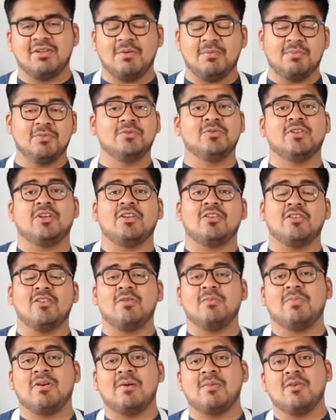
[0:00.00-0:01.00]
al punto que no
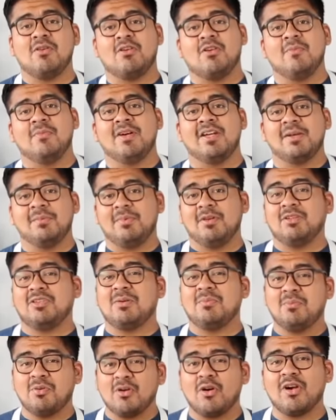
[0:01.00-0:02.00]
lo podamos comer, pero
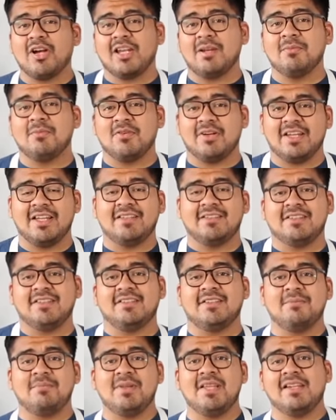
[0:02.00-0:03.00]
tampoco queremos que este
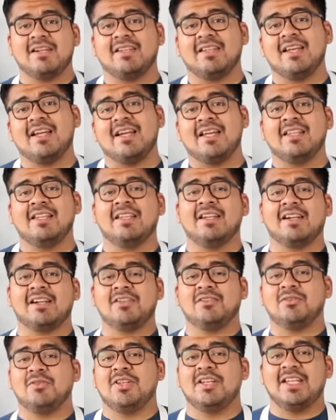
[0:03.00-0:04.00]
se pierda en el
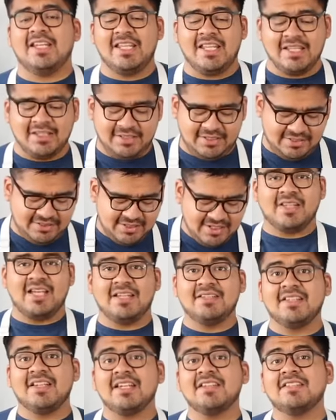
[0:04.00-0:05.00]
resto de ingredientes.
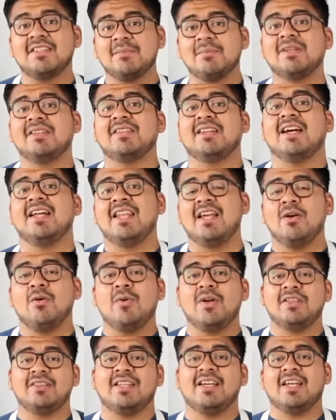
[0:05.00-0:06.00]
Así que siempre tengan en
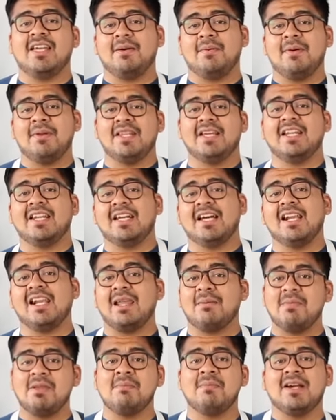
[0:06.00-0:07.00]
cuenta que van a agregar
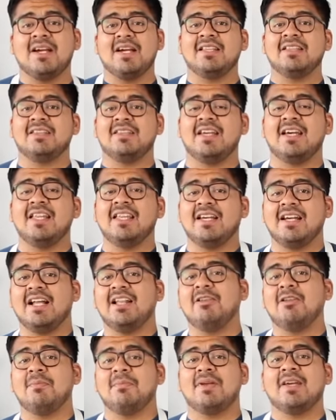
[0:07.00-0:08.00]
la misma cantidad de
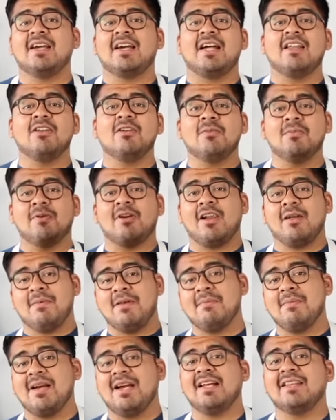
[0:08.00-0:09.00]
caldo de pescado por la
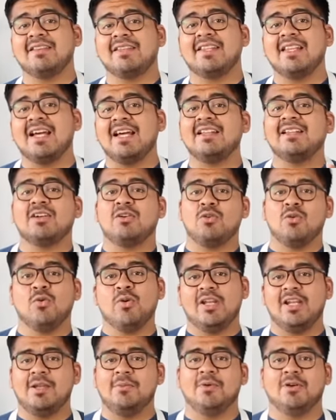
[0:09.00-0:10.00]
misma cantidad de jugo
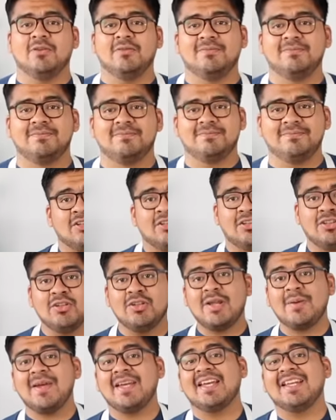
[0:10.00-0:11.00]
de limón. Y
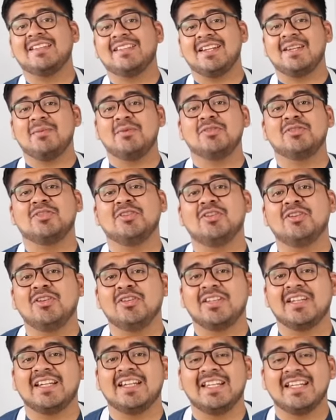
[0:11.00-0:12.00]
una vez que tenemos todos
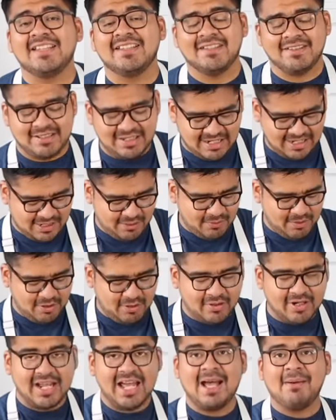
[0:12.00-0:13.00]
los ingredientes en la
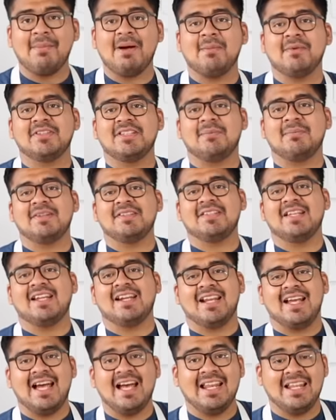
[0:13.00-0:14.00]
licuadora, vamos a
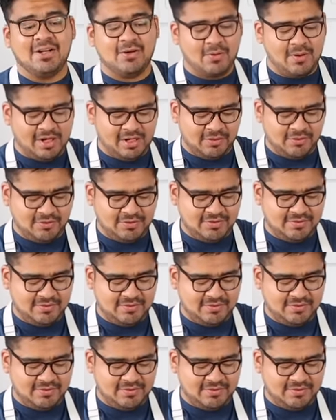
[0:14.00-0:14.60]
pasar a licuarlos.